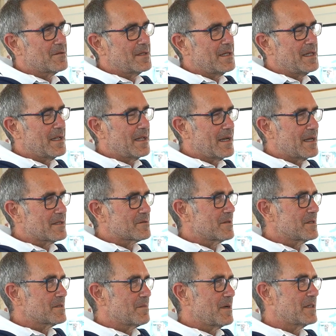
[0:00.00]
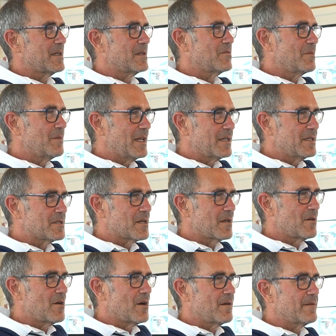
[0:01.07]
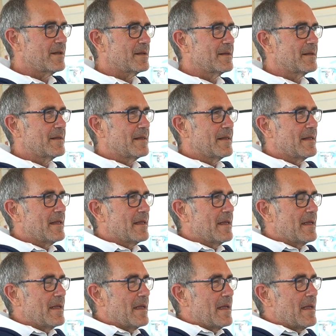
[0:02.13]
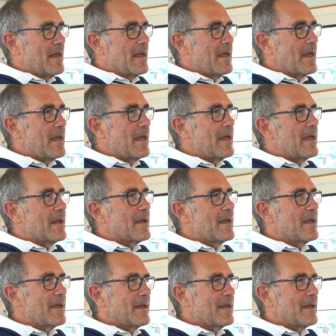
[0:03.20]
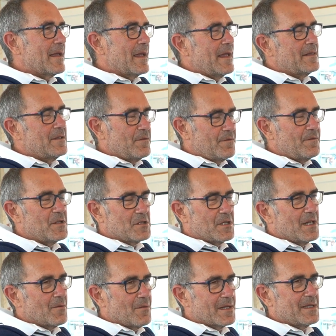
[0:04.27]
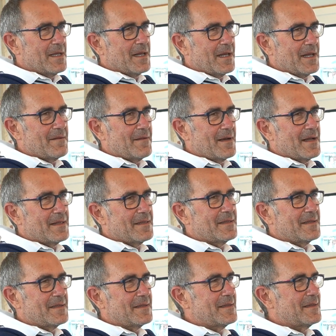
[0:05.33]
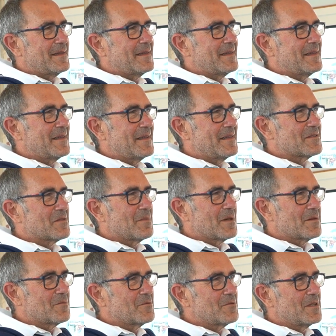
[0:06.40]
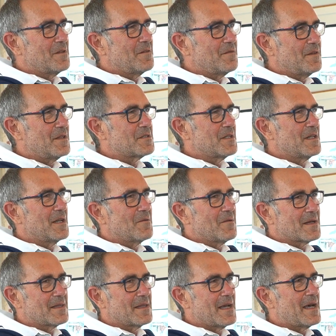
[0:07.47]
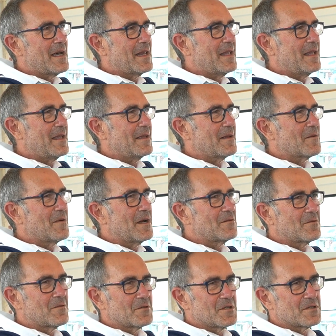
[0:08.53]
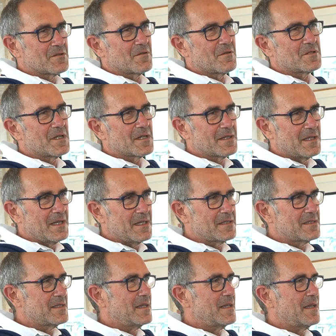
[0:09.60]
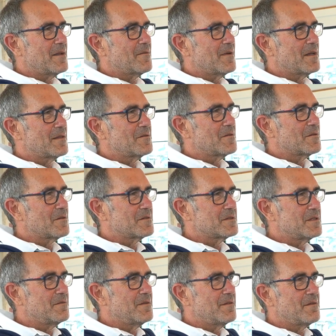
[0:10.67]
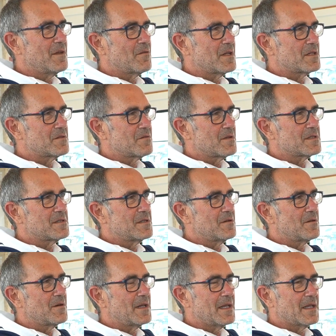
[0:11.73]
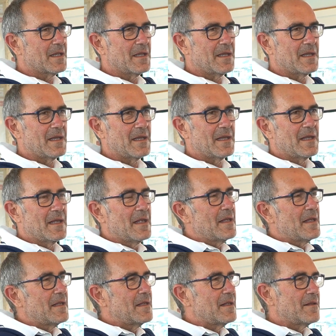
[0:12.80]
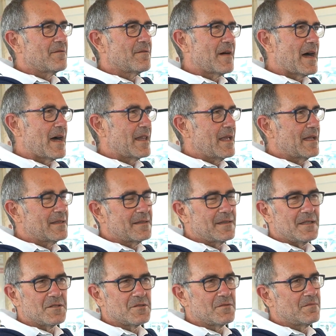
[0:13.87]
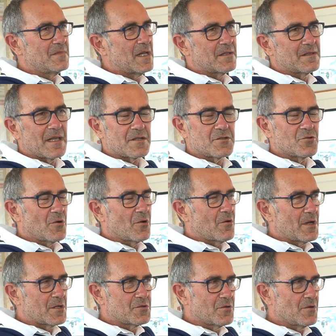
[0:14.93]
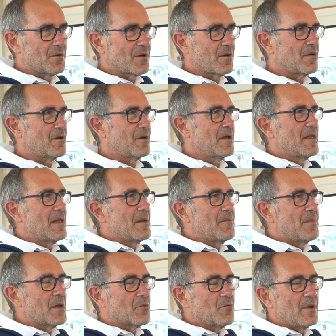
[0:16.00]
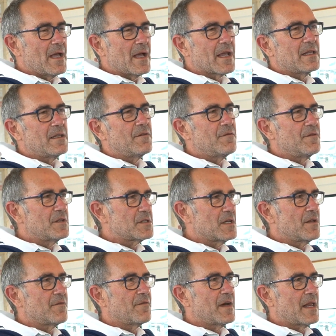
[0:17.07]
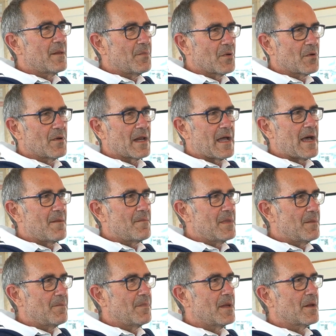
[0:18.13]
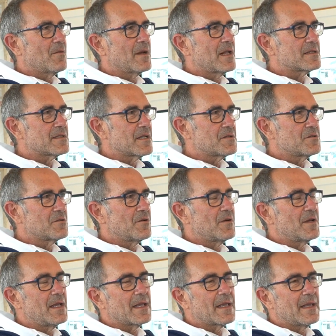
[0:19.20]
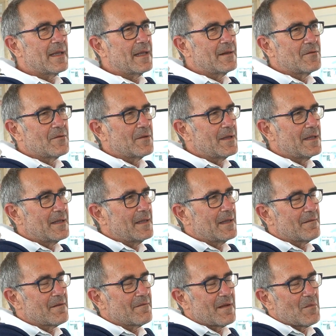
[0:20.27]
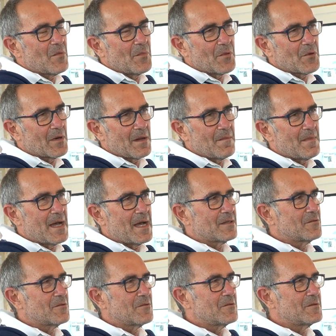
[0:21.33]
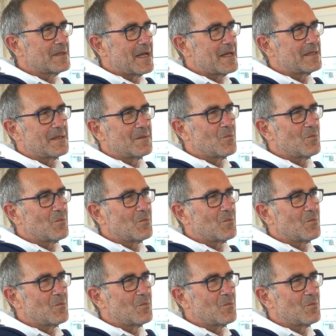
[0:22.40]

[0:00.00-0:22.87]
dell'incasso rispetto al 2019 e eh, è difficile guardare in avanti, e soprattutto è difficile guardare quando non ci sono certezze, quando si vive una situazione che eh, varia di, da, da giorno a giorno, per cui è anche difficile fare programmi per una stagione che noi avevamo programmato con tante